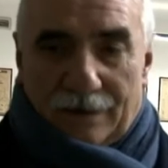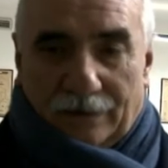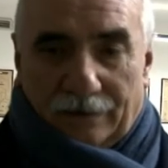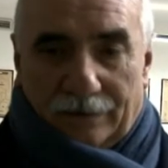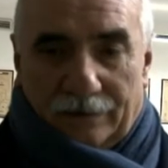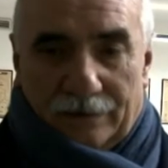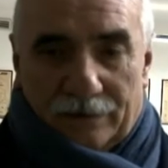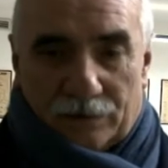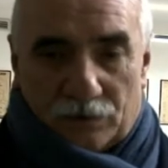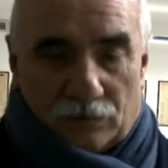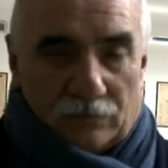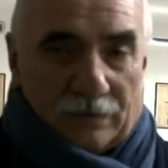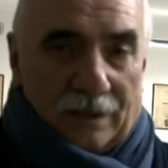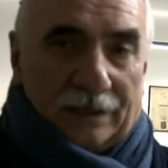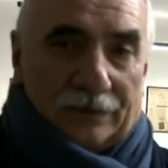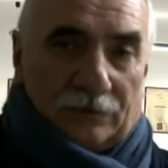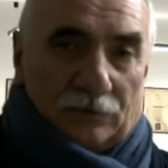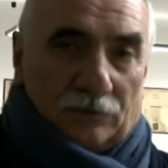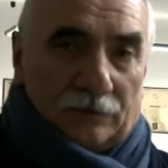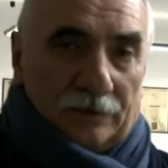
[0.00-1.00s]
di nessun
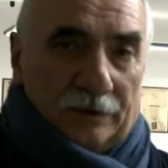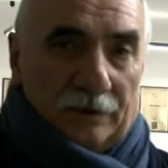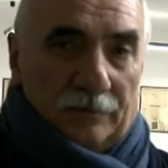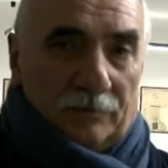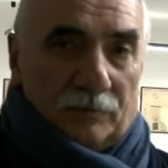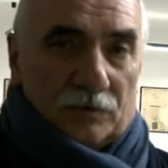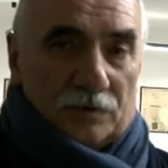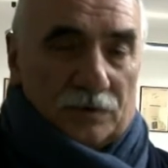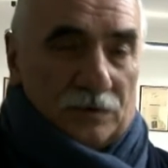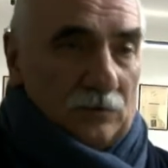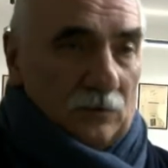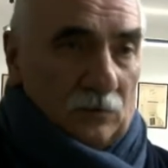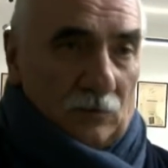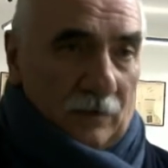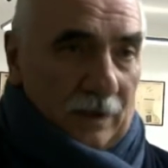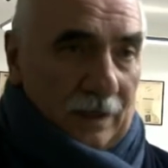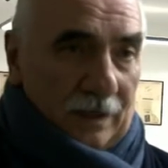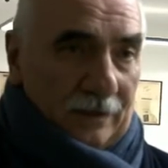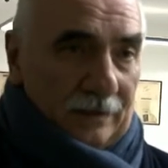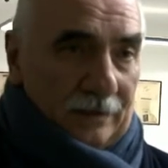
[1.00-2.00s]
altro tipo, se non
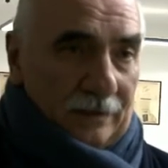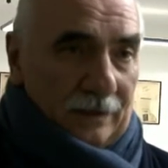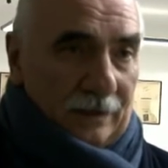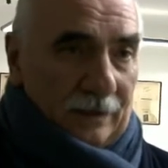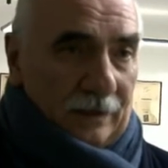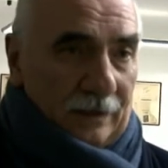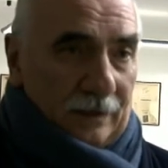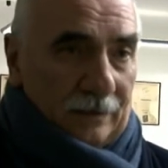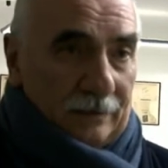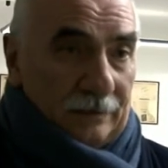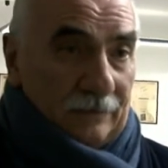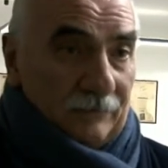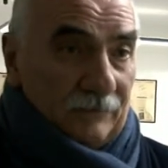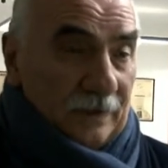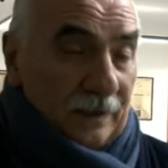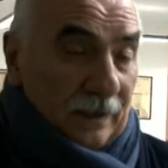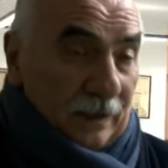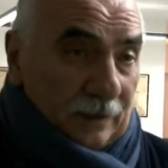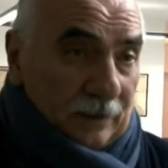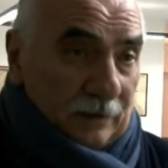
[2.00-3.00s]
quella di, eh, di
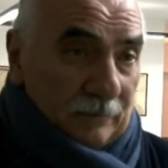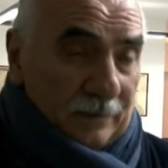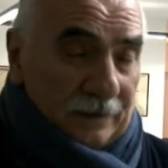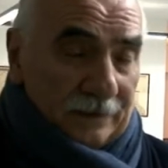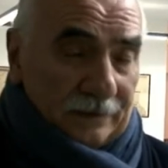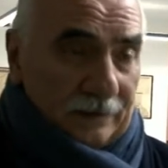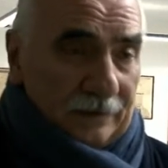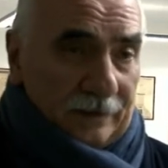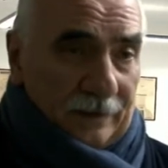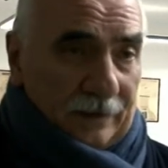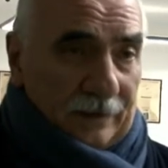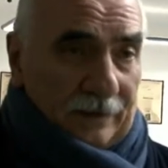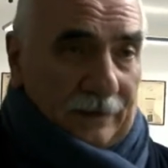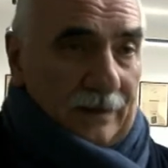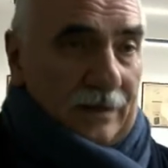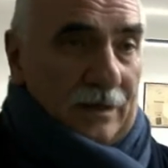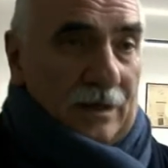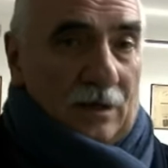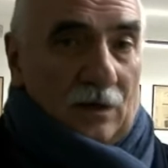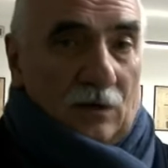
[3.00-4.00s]
vedere di mantenere